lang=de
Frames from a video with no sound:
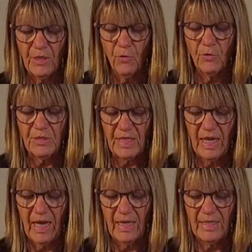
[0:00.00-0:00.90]
und die
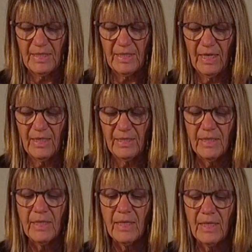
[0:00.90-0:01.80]
Herrlichkeit
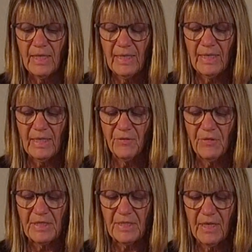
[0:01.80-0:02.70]
in
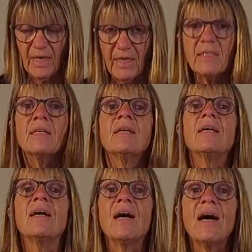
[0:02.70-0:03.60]
Ewigkeit.
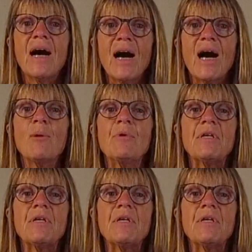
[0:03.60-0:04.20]
Amen.